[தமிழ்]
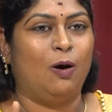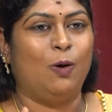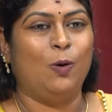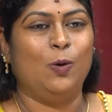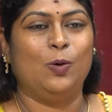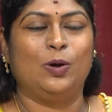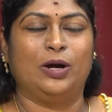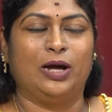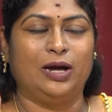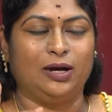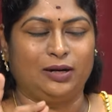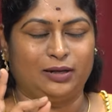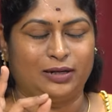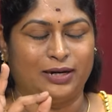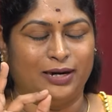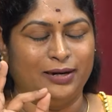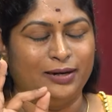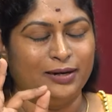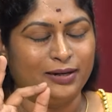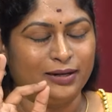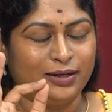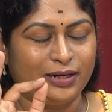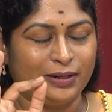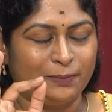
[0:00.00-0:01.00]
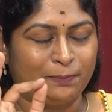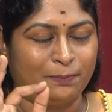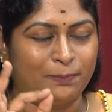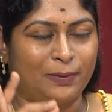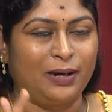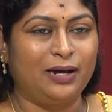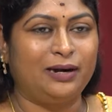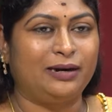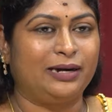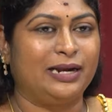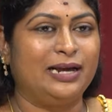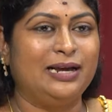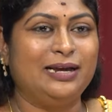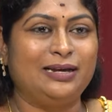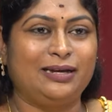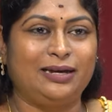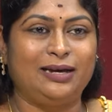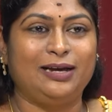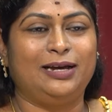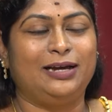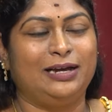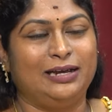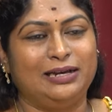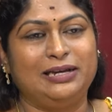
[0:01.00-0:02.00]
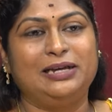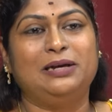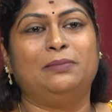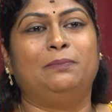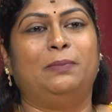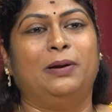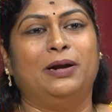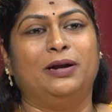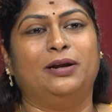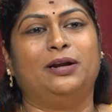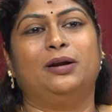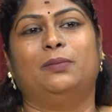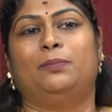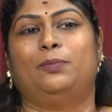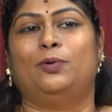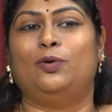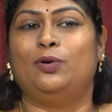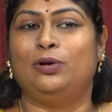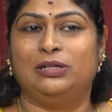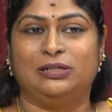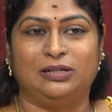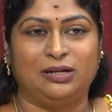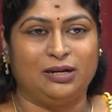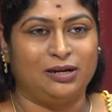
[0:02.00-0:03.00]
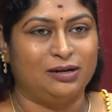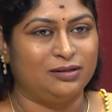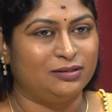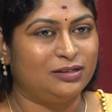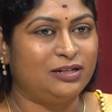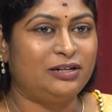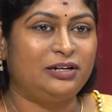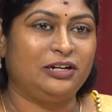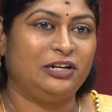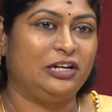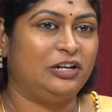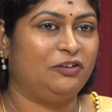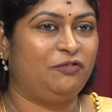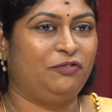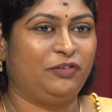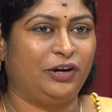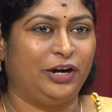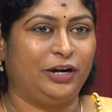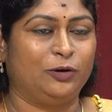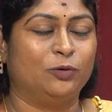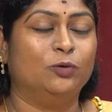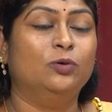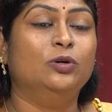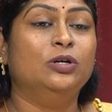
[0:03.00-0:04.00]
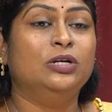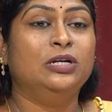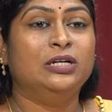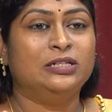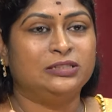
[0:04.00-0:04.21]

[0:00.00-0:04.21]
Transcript: அவங்க கண்டிப்பாக ரெய்கி ஹீலிங் பண்ணுறப்போ இதுலேருந்து ரிலீஃப் கிடைக்கும்